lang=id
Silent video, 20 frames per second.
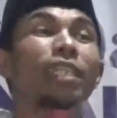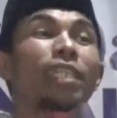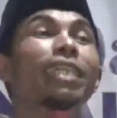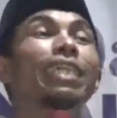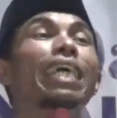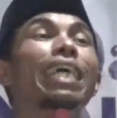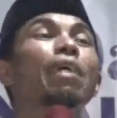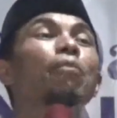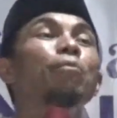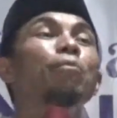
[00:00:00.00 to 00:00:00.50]

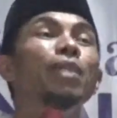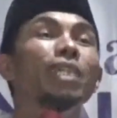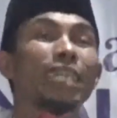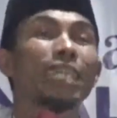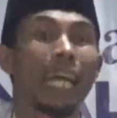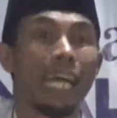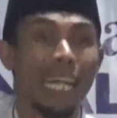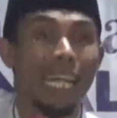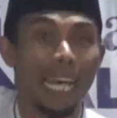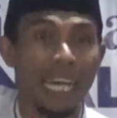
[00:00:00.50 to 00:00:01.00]
ni kayak
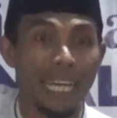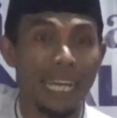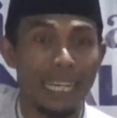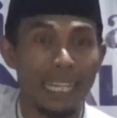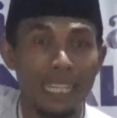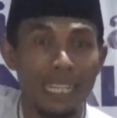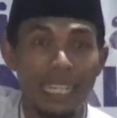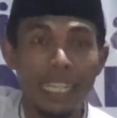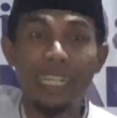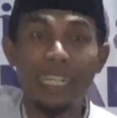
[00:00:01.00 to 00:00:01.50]
ebengkalan
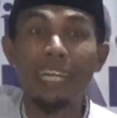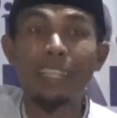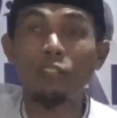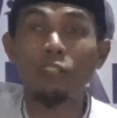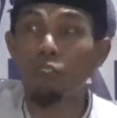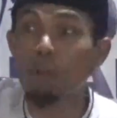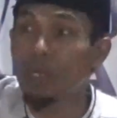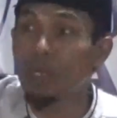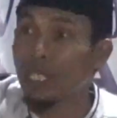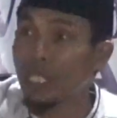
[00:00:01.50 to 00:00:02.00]
ikan
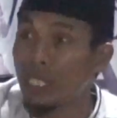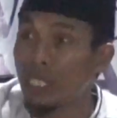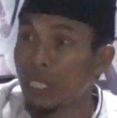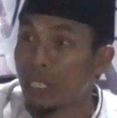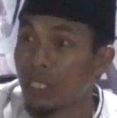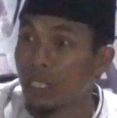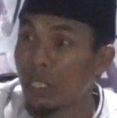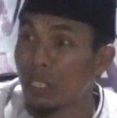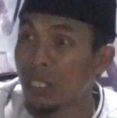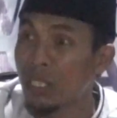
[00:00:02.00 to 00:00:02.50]
eh, tu beda
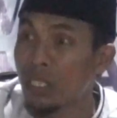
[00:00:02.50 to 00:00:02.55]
